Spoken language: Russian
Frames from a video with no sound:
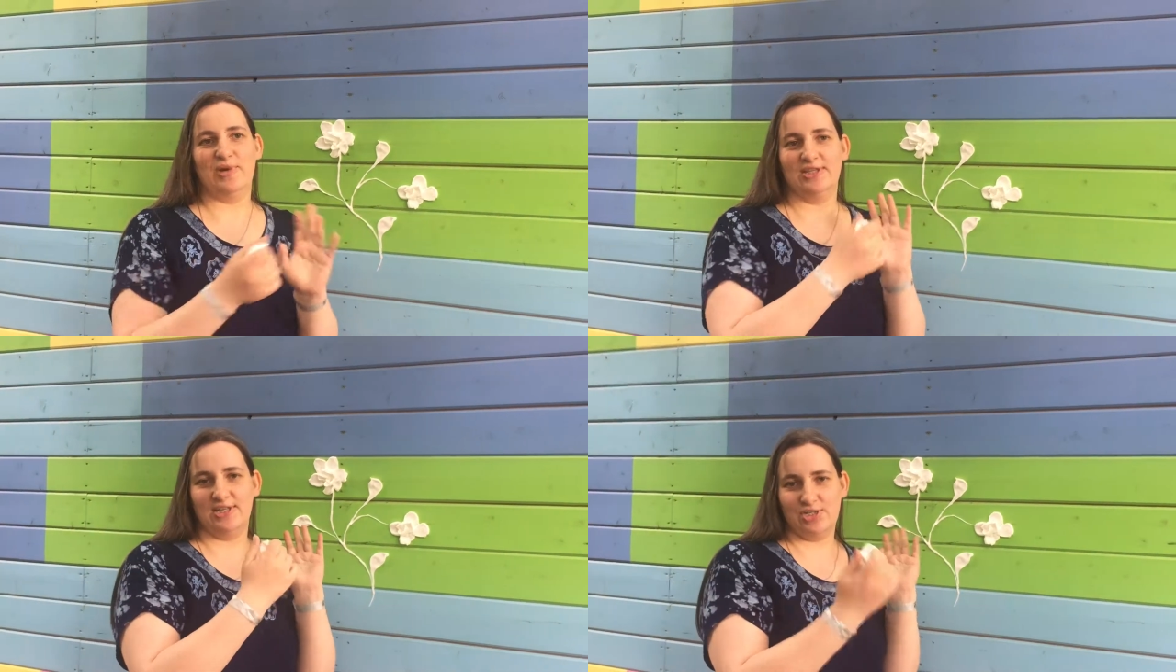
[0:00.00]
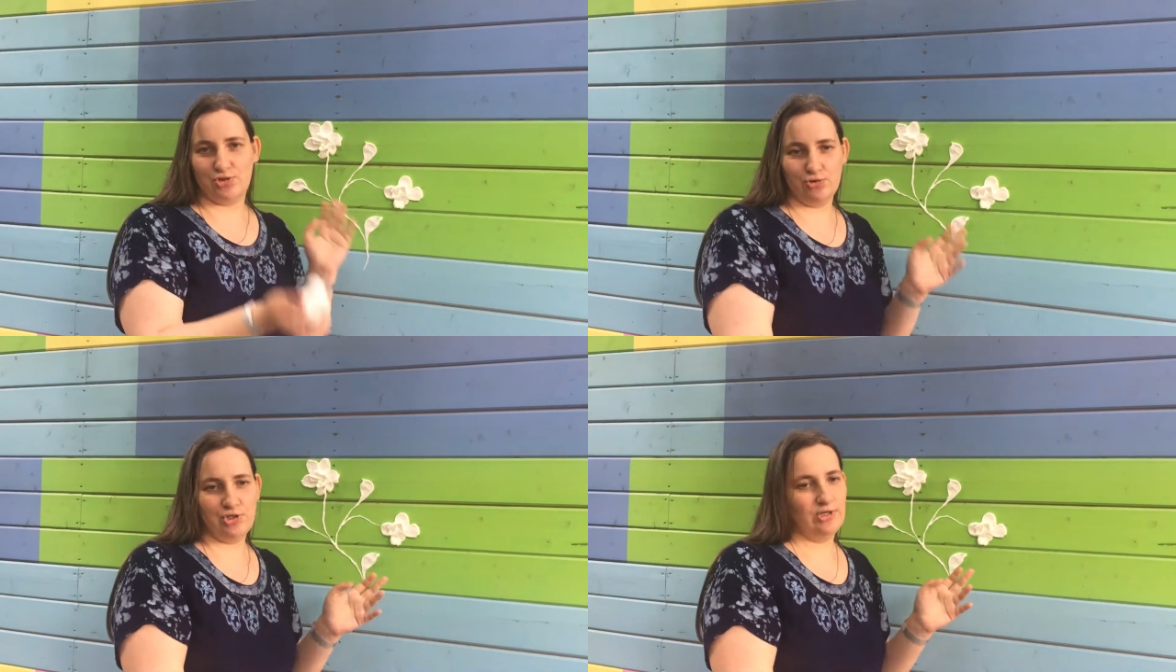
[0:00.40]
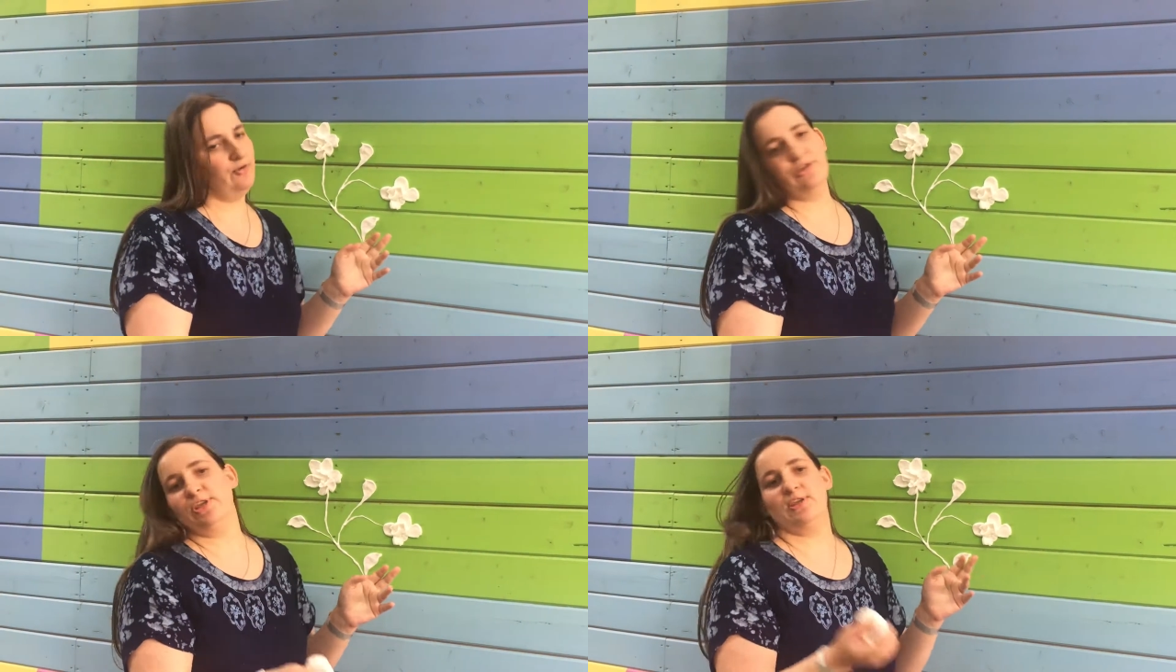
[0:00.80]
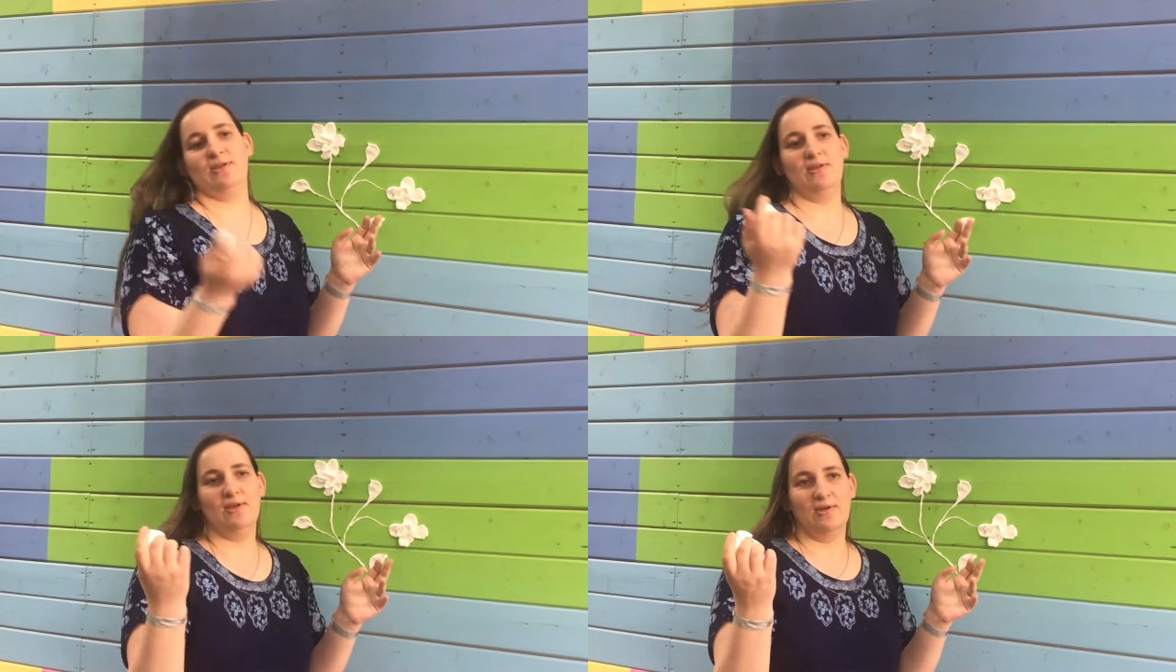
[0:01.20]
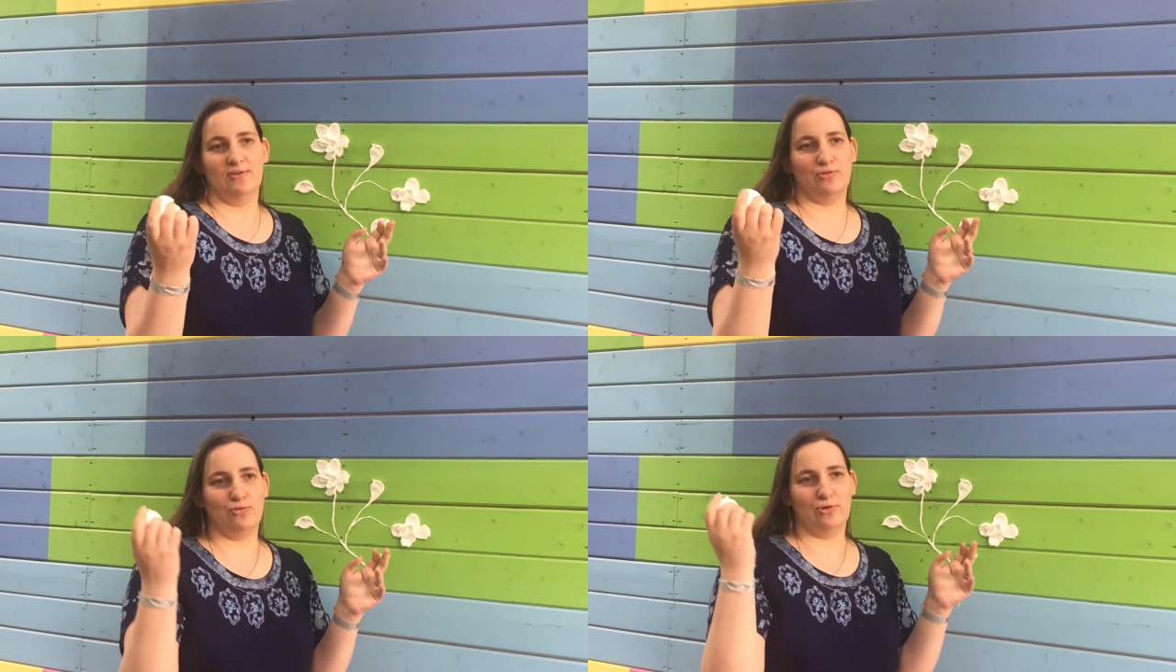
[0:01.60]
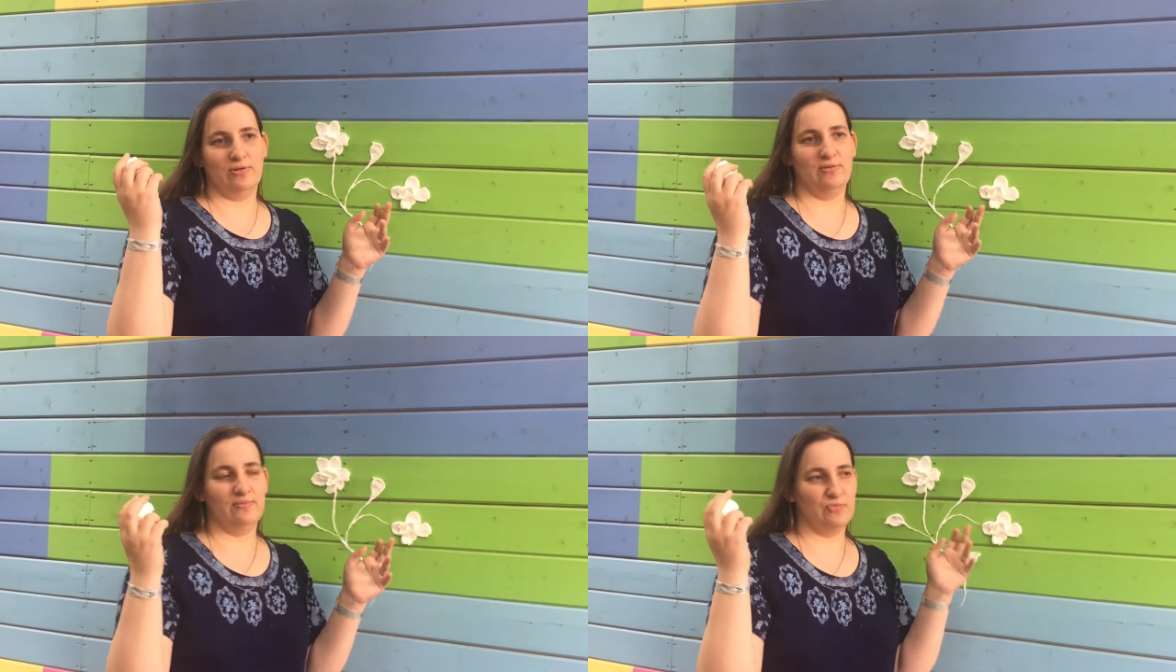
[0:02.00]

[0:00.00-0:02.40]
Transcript: Монтаж очень легкий, до